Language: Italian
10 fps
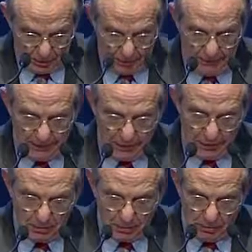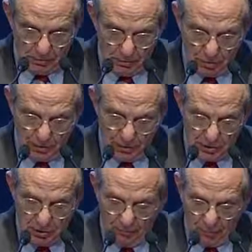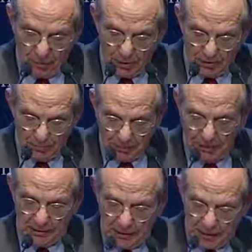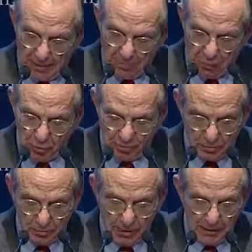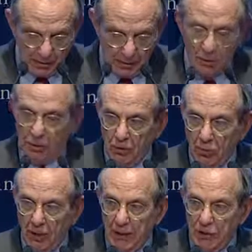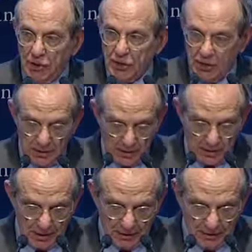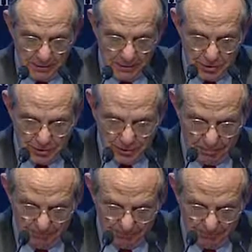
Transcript: governo in questo contesto lavora per mettere in campo strumenti con i quali gestire le criticità.